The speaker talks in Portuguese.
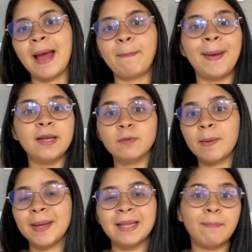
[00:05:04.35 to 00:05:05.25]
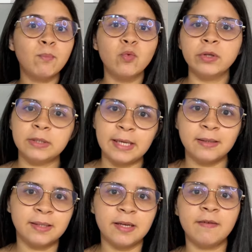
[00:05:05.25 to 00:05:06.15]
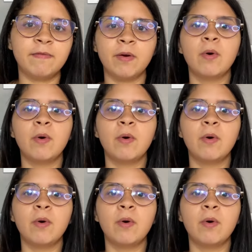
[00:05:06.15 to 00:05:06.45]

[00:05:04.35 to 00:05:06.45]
a pele do bebê ainda é muito sensível.